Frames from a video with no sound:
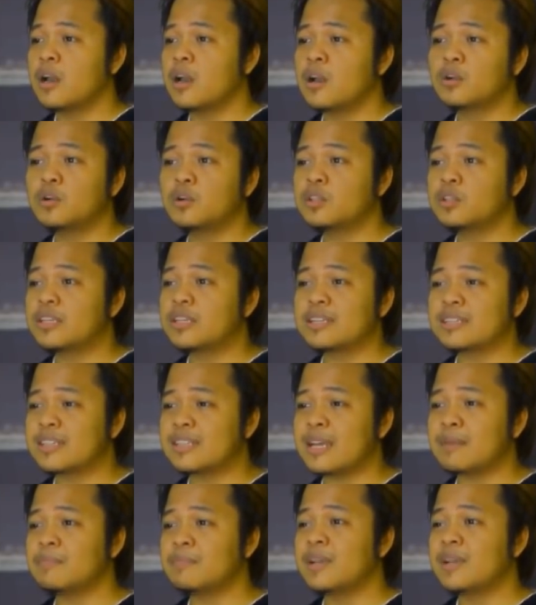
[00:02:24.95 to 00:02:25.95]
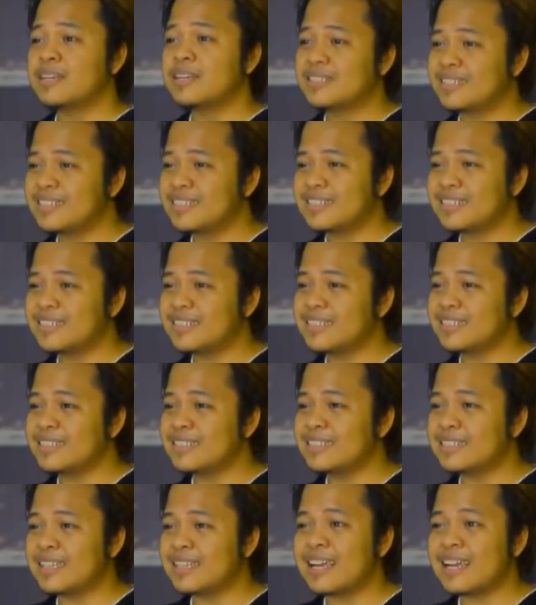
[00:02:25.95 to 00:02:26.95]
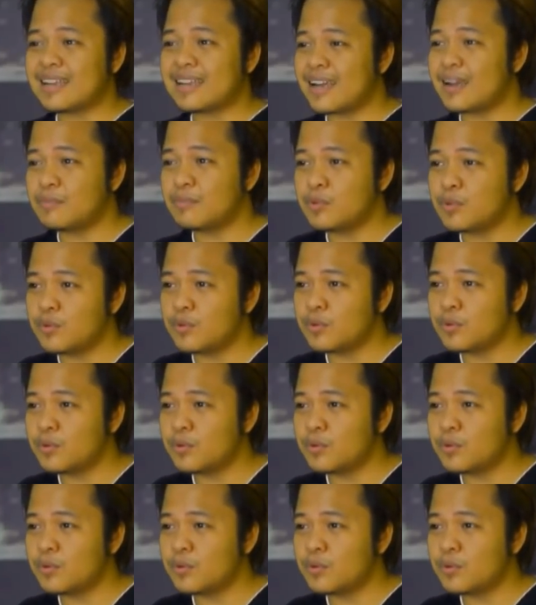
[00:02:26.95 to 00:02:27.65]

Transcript: ku tetap cinta kamu